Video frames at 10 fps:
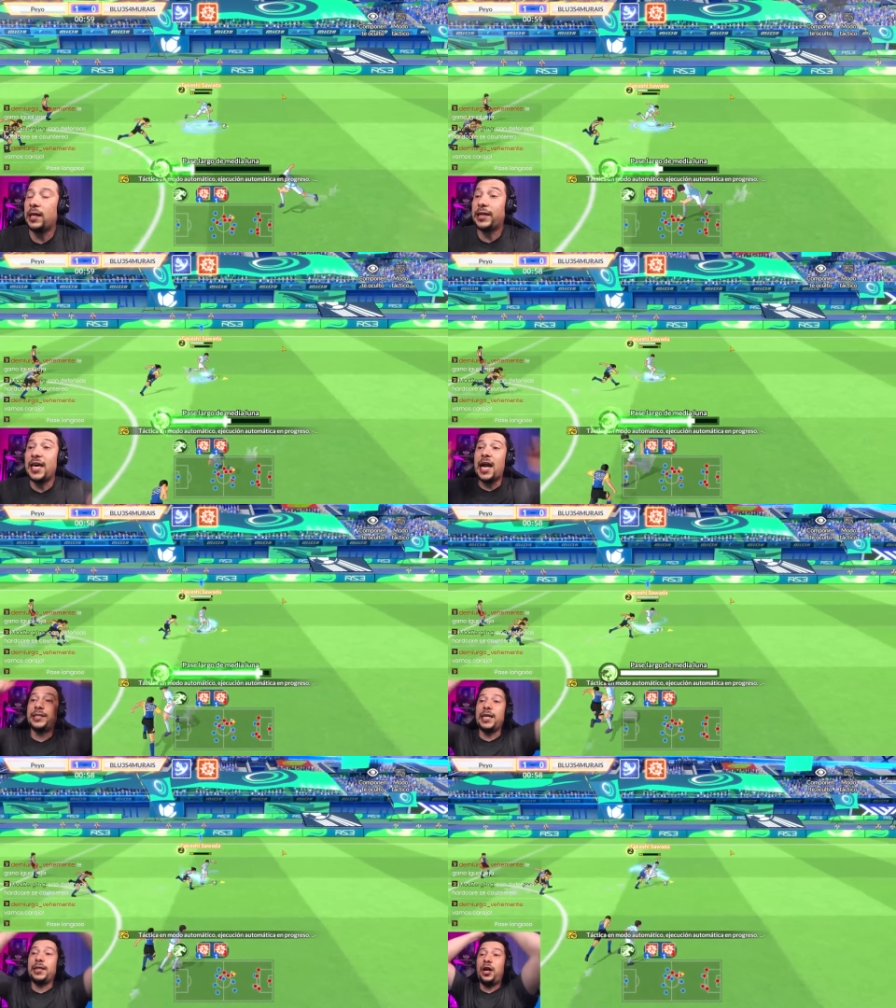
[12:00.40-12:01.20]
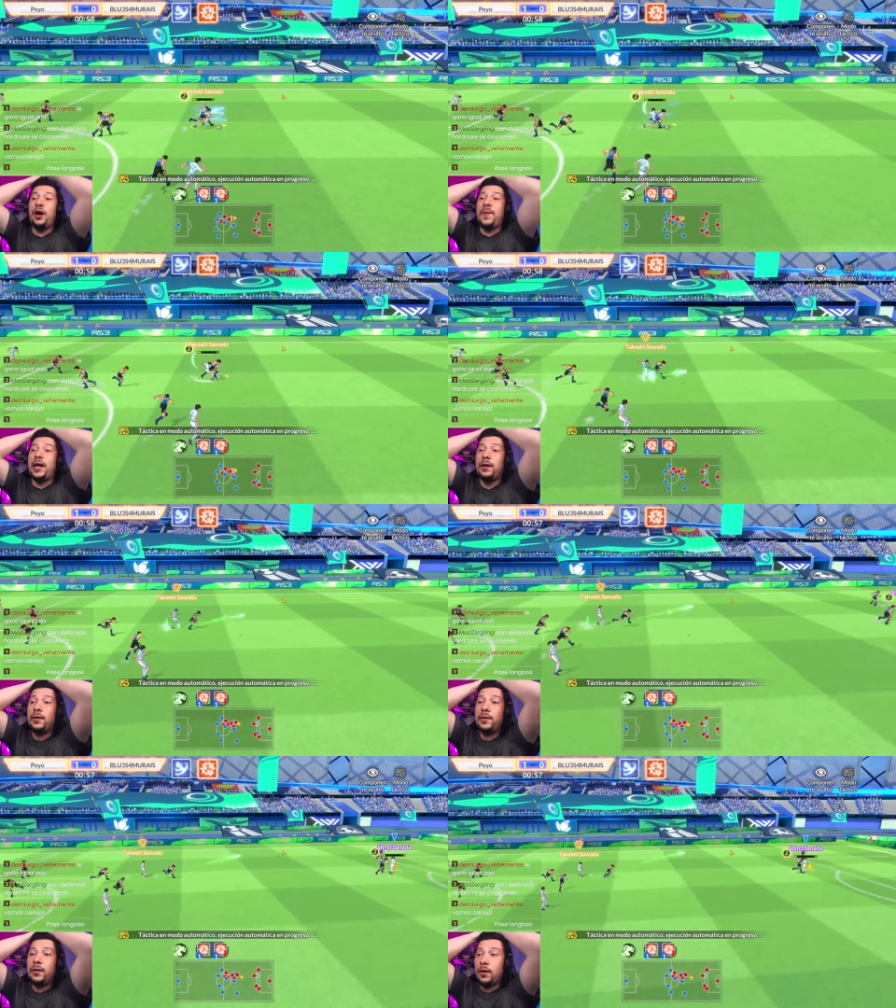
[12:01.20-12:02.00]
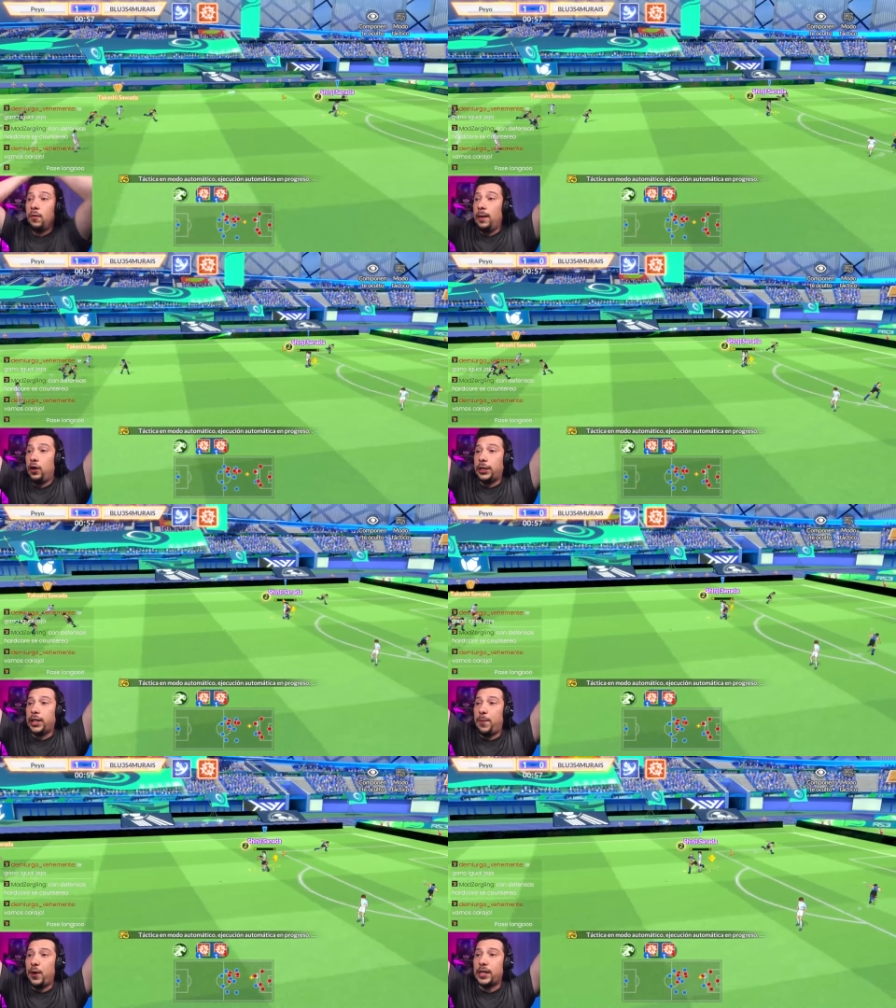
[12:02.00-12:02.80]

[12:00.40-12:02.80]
Tira el centro, hombre. Vamos que se puede,